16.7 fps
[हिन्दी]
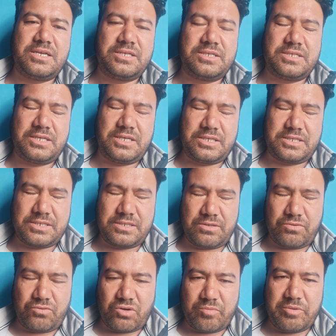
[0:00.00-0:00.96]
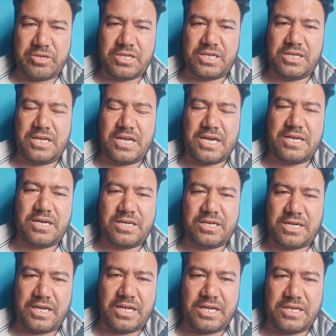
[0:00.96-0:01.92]
गवर्नमेंट का लैंड लैंड
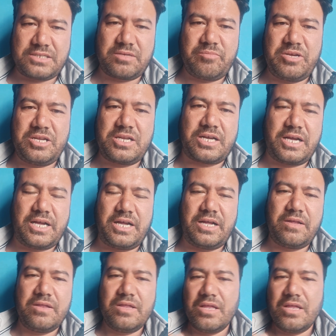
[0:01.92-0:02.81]
खाया है ज़मीन खाया है